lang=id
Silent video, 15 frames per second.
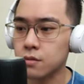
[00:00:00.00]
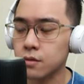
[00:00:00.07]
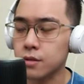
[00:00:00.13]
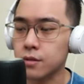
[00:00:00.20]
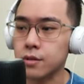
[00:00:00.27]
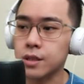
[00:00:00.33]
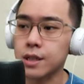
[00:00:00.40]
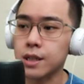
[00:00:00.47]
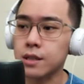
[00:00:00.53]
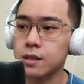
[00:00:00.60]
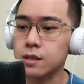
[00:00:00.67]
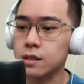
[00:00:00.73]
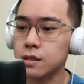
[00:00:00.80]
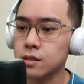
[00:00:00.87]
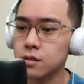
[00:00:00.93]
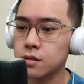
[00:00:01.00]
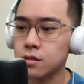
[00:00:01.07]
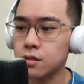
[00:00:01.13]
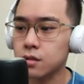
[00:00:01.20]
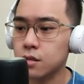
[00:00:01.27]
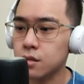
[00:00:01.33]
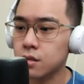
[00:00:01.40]
flower selecting
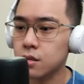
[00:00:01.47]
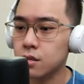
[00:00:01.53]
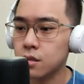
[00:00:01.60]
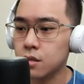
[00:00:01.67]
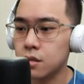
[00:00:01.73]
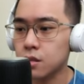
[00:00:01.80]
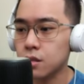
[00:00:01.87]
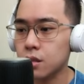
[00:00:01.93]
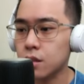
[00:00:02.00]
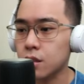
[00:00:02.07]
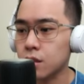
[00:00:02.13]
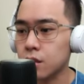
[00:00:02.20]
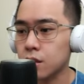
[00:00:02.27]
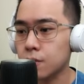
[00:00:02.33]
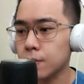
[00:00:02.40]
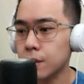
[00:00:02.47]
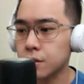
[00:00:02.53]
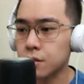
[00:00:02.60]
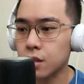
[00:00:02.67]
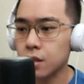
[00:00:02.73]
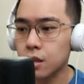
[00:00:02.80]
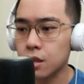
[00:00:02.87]
dan ya uh,
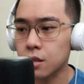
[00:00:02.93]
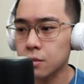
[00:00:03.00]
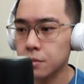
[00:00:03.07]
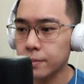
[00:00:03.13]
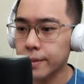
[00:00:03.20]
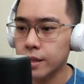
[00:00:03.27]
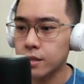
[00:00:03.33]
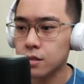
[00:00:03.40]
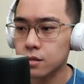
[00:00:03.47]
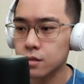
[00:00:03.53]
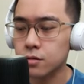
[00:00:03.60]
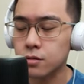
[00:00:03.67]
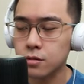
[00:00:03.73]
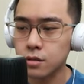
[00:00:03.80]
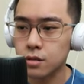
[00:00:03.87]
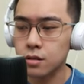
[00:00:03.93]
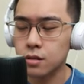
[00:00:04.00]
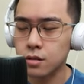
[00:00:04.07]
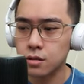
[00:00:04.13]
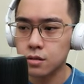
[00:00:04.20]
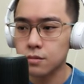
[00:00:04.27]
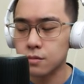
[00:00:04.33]
melanjutkan tadi pembahasanku
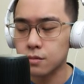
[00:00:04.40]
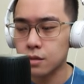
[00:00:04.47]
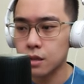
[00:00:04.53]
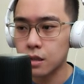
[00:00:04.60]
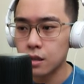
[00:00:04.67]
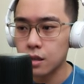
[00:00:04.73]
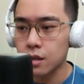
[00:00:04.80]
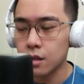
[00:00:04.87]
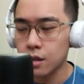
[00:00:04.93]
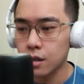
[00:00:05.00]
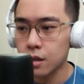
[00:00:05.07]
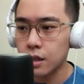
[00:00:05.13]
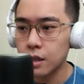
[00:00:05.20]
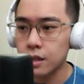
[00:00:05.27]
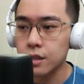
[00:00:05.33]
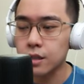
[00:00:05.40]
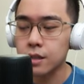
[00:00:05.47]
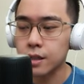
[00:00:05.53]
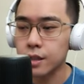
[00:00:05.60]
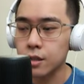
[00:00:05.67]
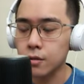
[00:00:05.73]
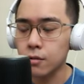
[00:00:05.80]
uh, enaknya
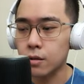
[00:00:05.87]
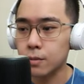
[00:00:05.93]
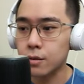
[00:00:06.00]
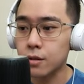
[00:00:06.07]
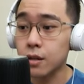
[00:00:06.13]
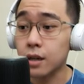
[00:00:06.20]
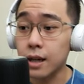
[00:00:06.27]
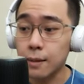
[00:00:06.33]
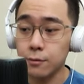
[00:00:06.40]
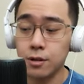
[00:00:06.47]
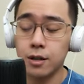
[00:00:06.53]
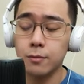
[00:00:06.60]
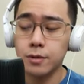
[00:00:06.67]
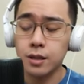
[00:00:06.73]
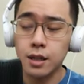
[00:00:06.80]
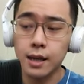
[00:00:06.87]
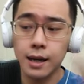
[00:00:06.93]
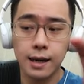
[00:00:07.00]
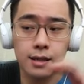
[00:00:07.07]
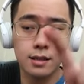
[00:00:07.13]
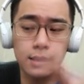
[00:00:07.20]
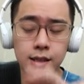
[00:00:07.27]
udah gini walaupun kamu nggak bisa
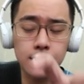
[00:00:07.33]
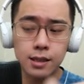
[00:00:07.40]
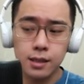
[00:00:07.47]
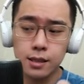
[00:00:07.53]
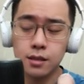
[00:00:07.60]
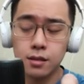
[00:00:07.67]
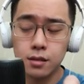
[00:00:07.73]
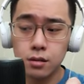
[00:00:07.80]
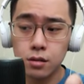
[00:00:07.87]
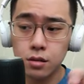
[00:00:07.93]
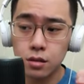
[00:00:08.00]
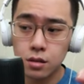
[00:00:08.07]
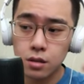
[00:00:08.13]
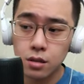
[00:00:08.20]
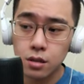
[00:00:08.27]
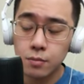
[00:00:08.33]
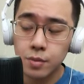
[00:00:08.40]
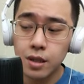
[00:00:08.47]
nyerang di turn